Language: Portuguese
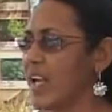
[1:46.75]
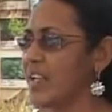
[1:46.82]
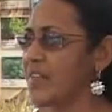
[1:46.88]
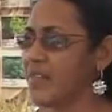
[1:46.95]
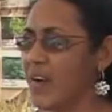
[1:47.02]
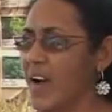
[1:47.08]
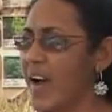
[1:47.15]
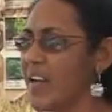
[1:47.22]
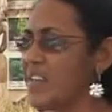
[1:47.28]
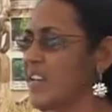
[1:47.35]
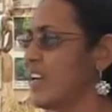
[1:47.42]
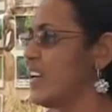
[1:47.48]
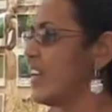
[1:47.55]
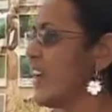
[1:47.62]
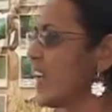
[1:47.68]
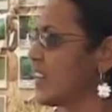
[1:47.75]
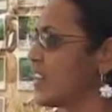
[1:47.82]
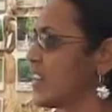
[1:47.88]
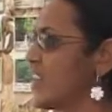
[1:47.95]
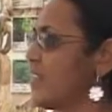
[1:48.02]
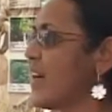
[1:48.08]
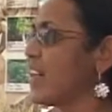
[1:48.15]
das forrageiras
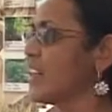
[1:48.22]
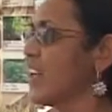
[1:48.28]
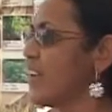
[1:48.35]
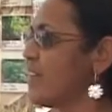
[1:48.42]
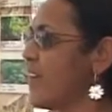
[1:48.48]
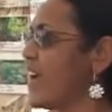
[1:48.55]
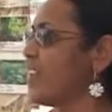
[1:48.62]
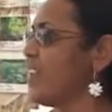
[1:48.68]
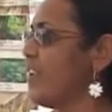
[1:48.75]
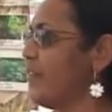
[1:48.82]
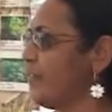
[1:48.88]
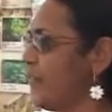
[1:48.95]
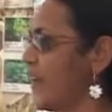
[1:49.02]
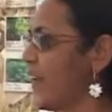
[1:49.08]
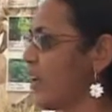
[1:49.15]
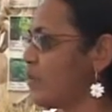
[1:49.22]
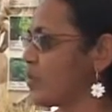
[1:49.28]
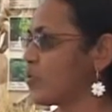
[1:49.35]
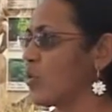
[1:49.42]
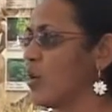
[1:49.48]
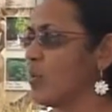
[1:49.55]
nativas através de pinos,